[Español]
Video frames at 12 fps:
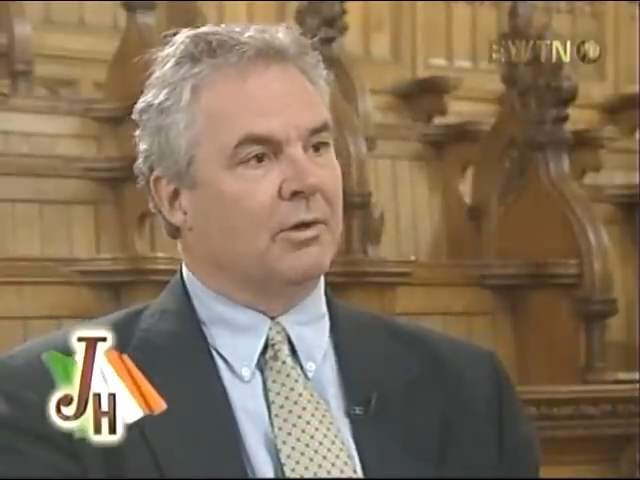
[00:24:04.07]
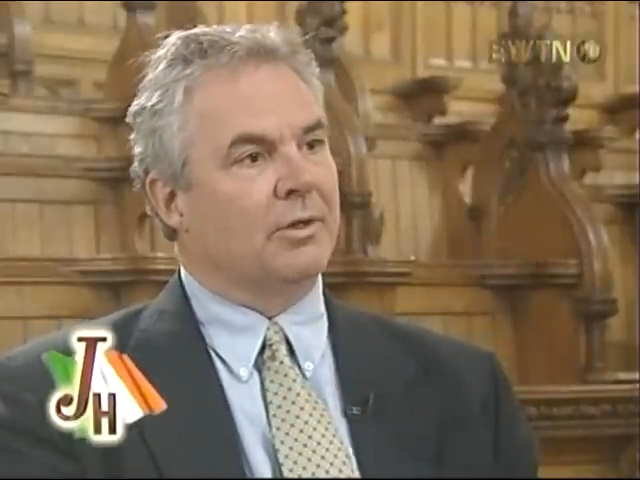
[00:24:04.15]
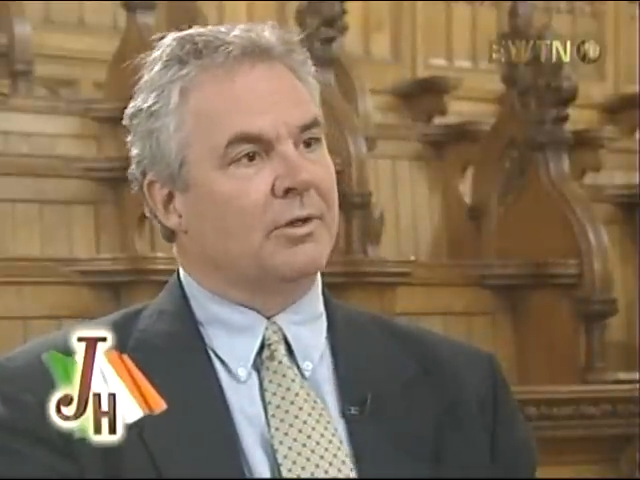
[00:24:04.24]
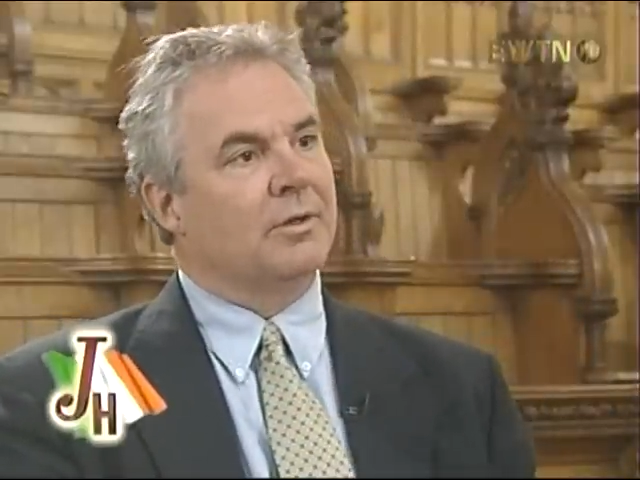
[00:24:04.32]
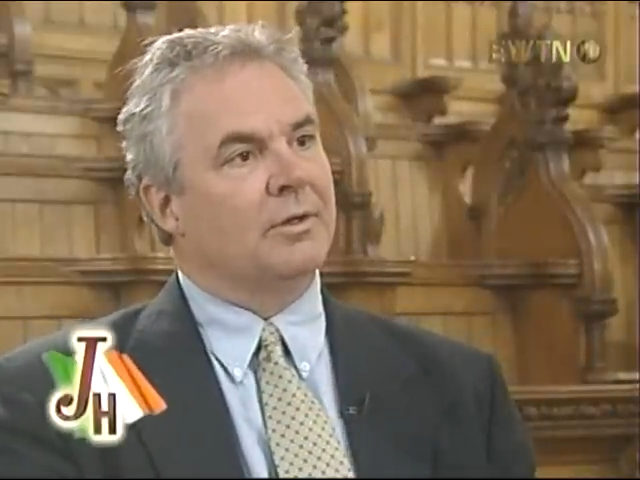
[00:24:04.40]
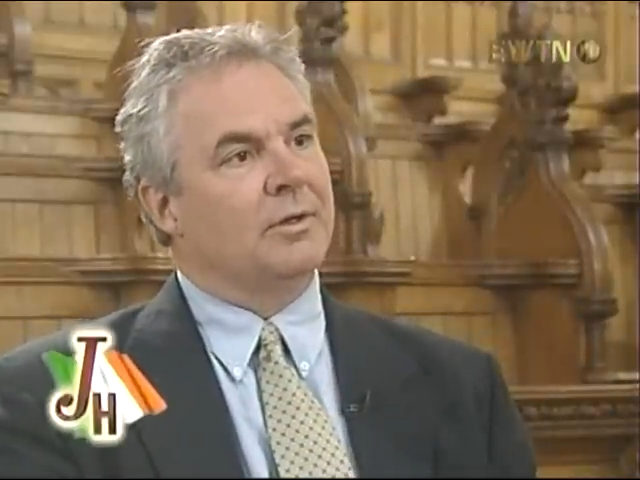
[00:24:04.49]

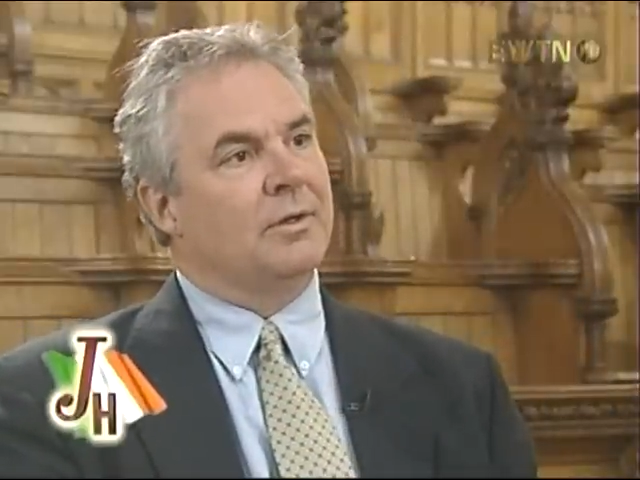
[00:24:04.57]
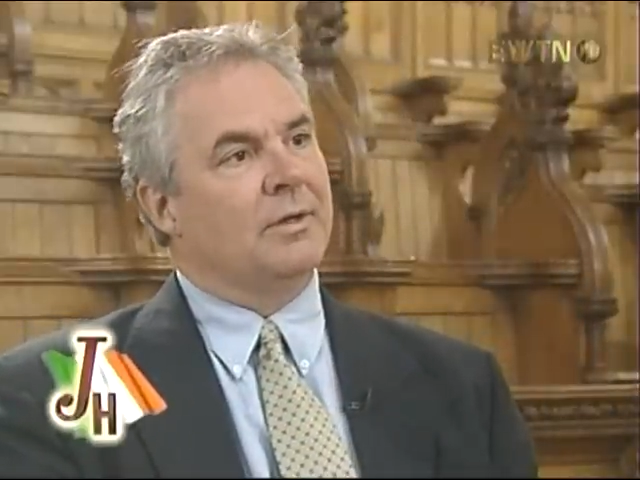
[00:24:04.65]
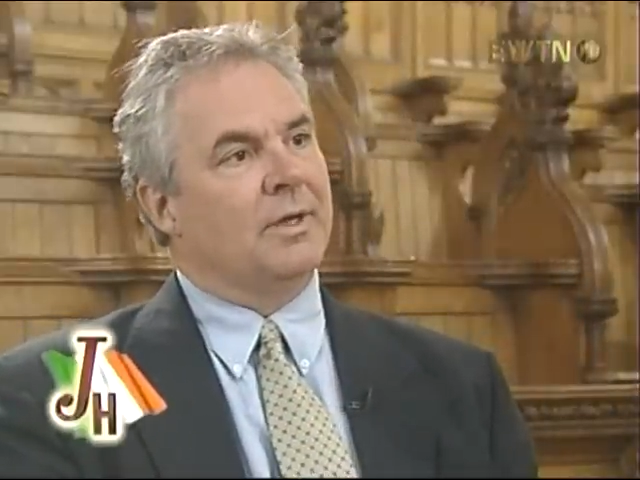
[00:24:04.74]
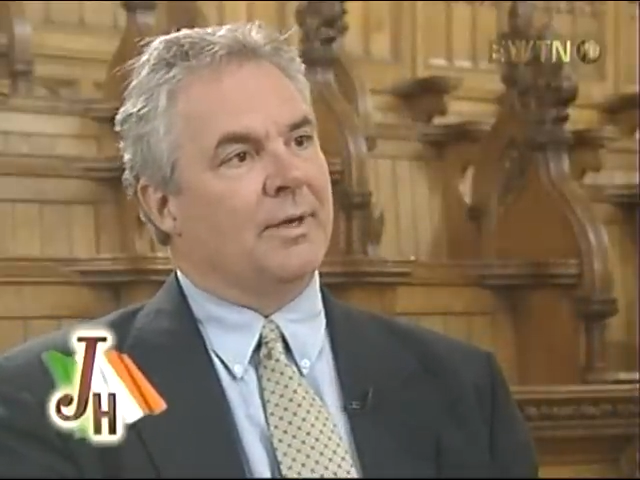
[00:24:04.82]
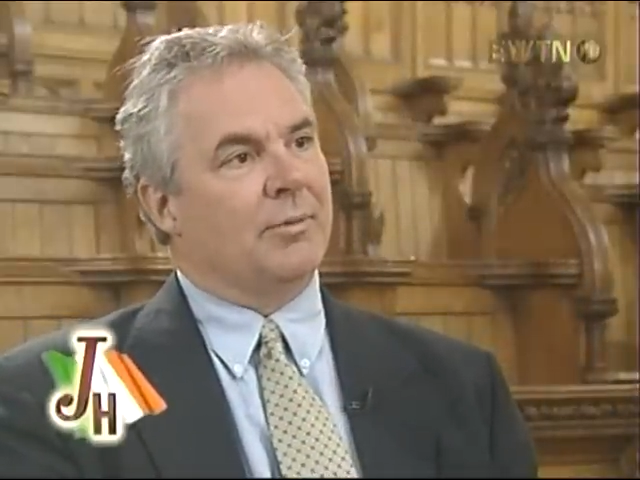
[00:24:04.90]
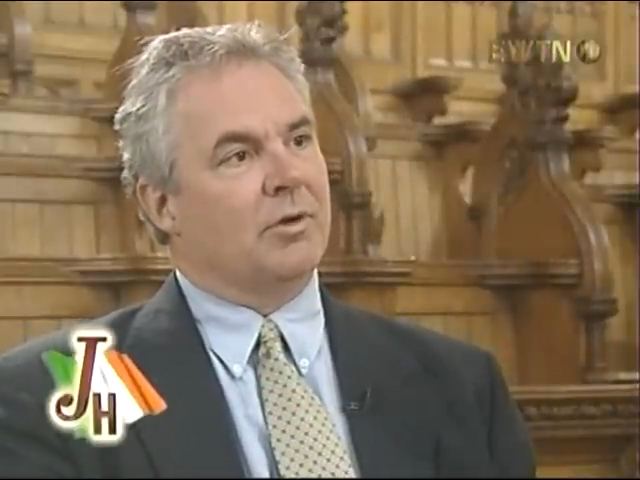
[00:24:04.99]
y la gente
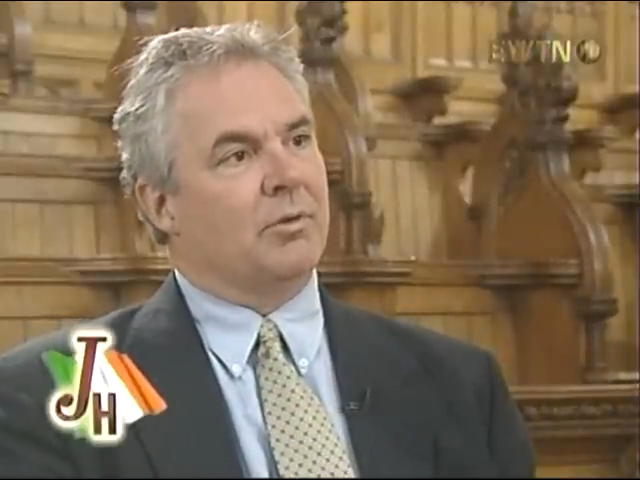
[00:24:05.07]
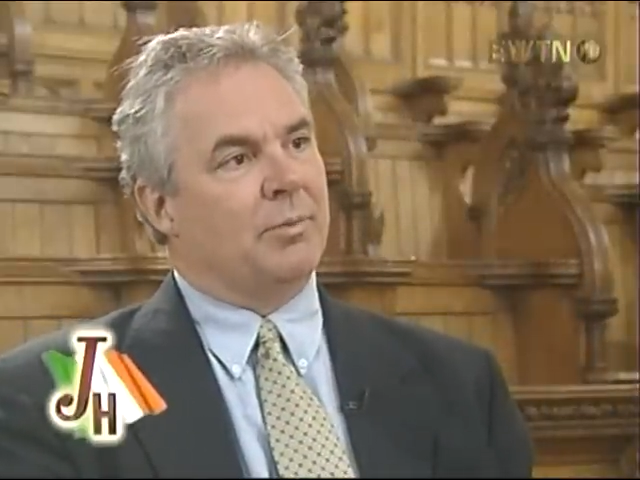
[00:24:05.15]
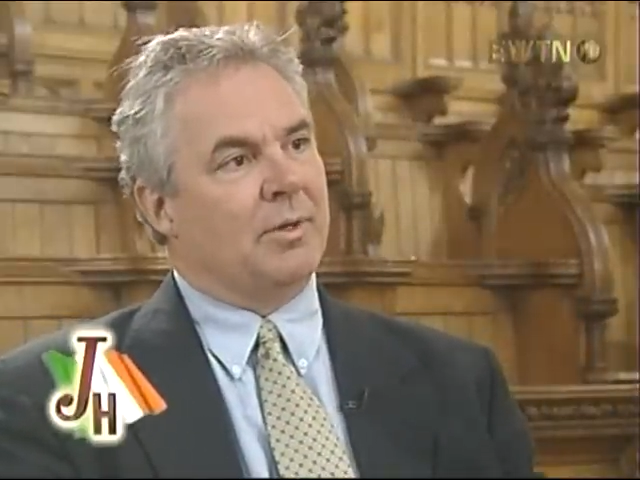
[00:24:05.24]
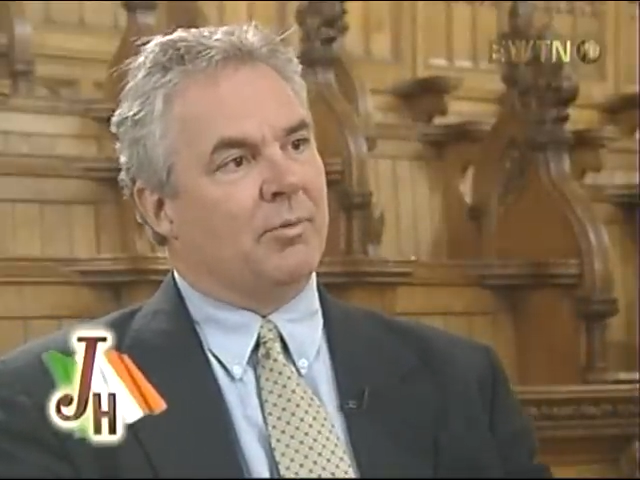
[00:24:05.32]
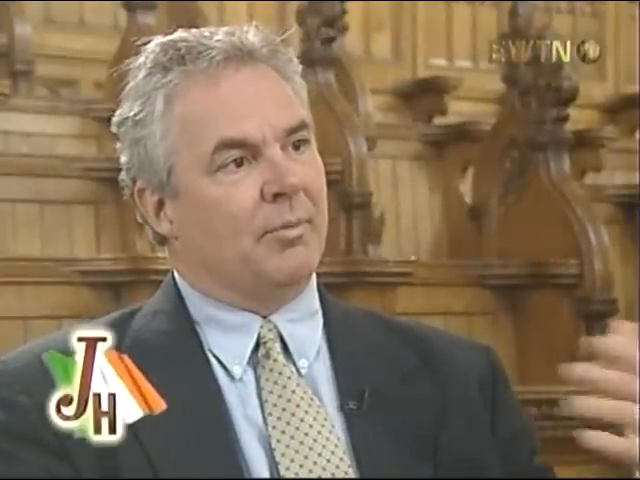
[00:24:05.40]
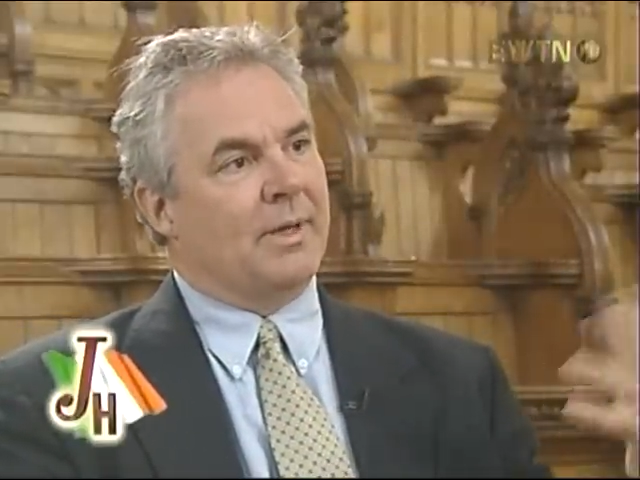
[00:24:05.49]
hacía
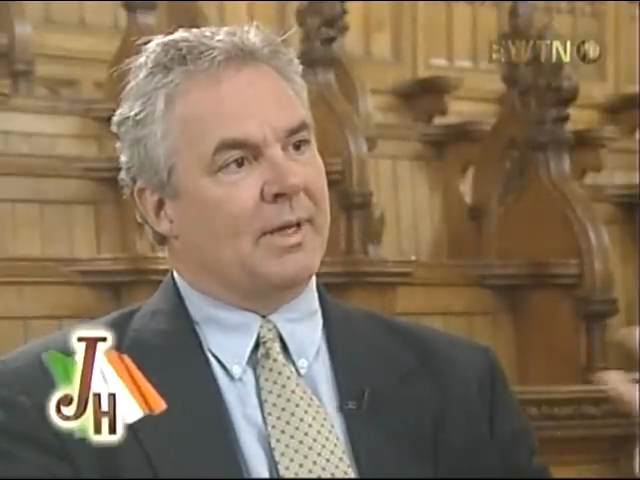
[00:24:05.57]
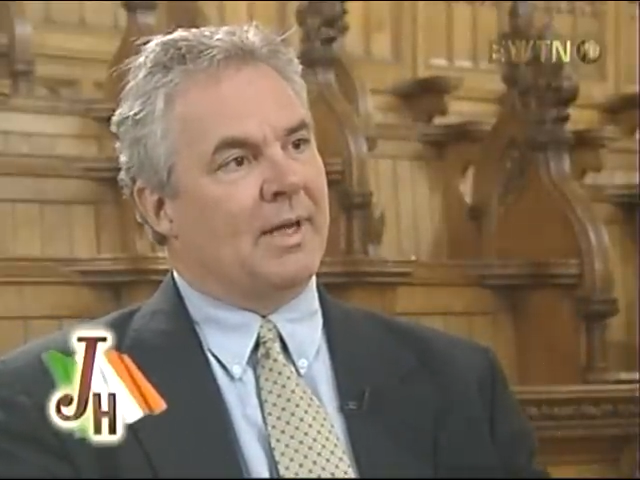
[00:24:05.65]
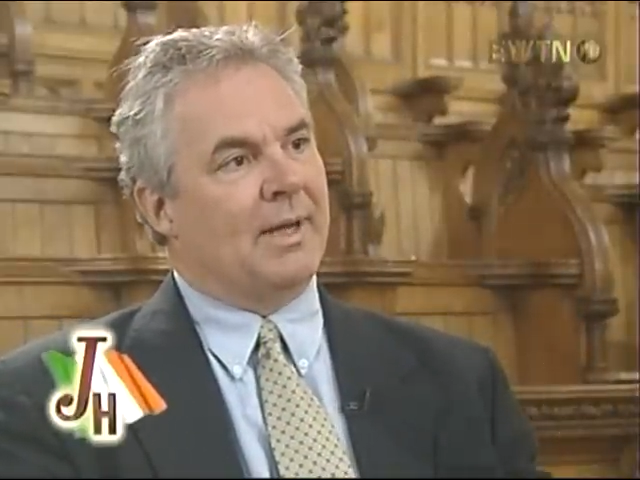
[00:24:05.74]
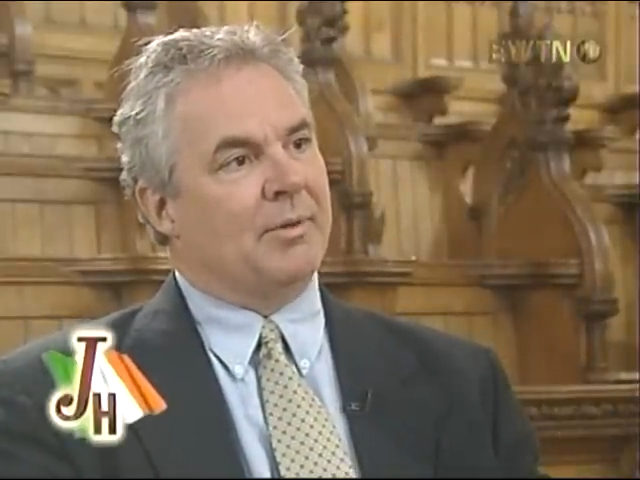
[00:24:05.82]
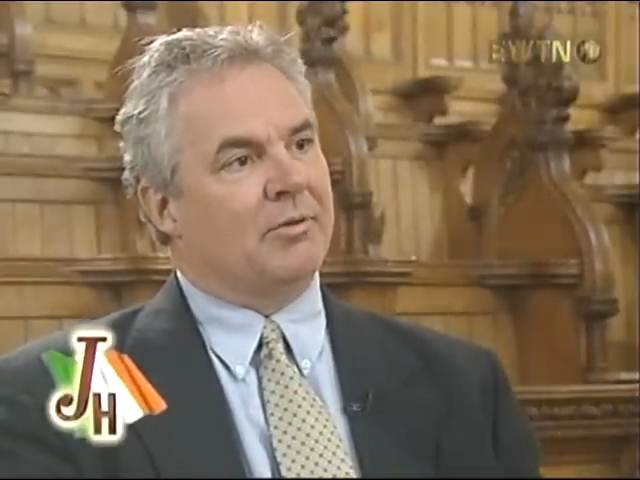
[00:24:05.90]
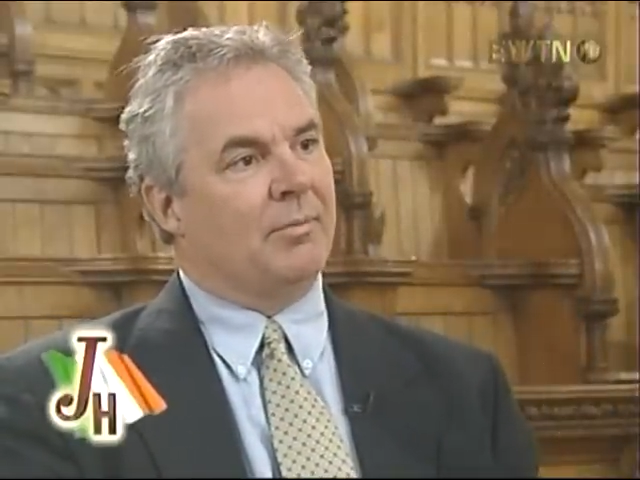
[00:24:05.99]
comentarios sobre los
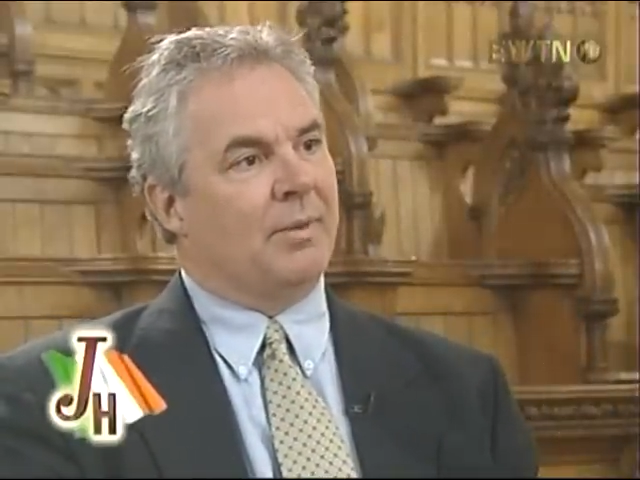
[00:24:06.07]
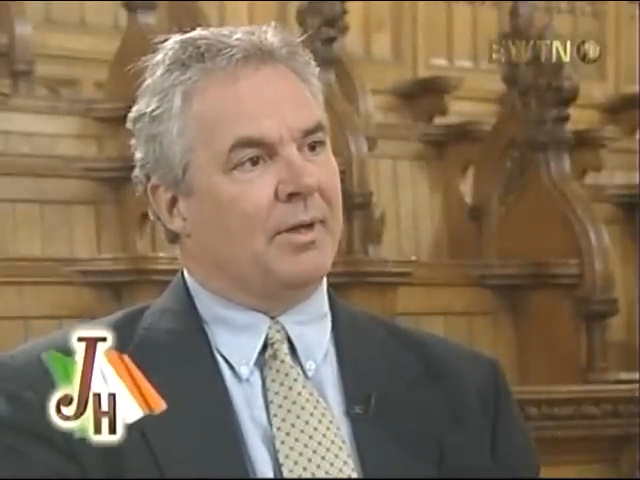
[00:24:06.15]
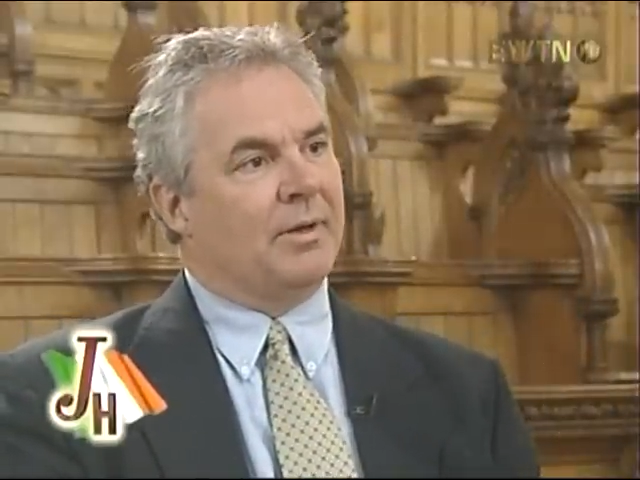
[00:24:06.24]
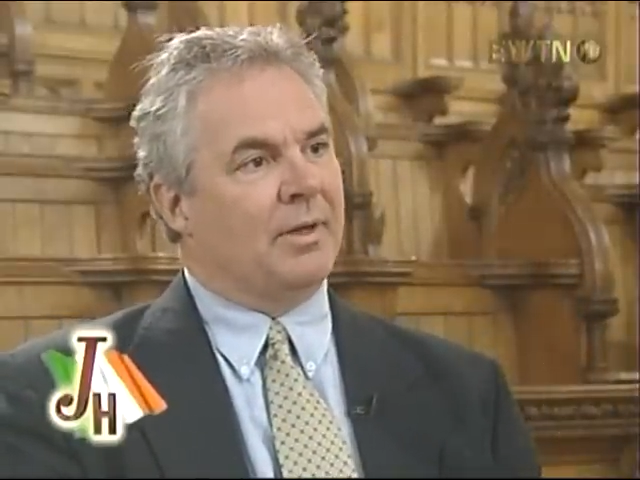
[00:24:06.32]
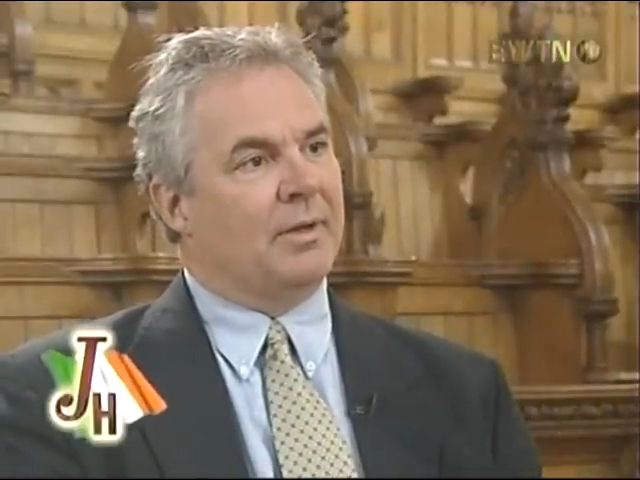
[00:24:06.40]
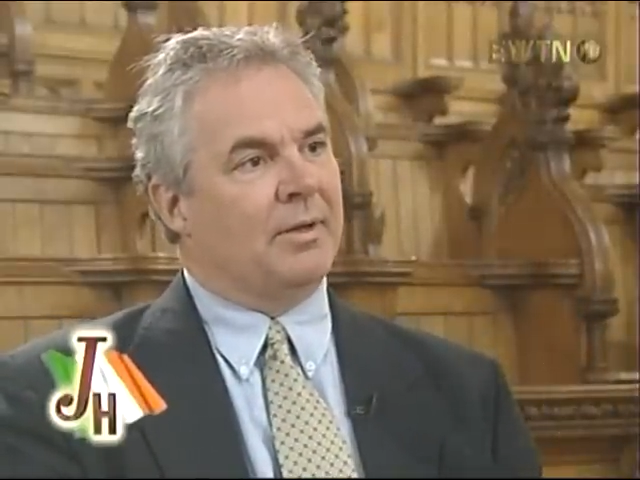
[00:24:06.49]

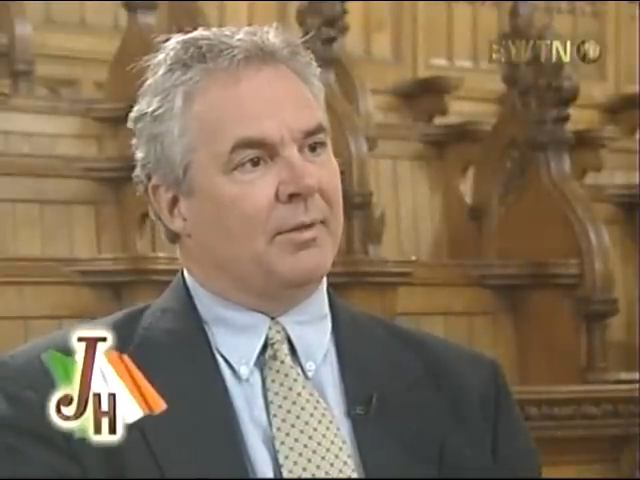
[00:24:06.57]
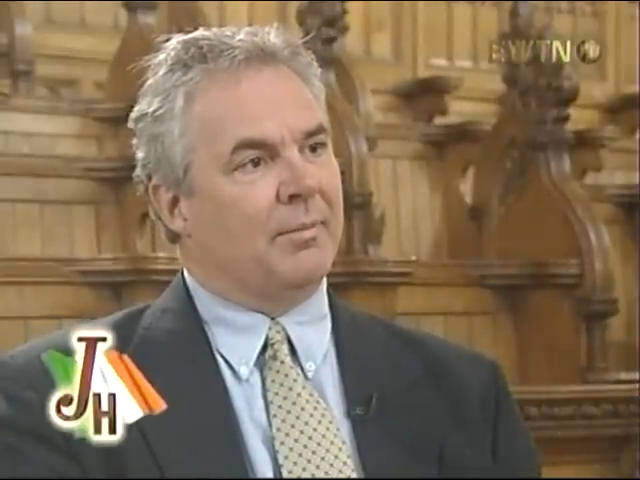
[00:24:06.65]
norteamericanos